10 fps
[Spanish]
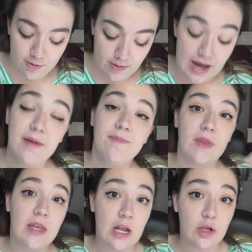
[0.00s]
probar
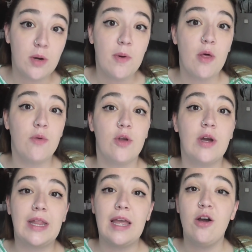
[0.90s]
y el otro producto
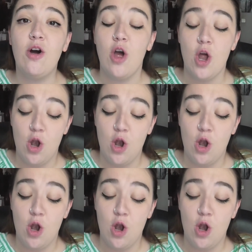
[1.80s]
que tengo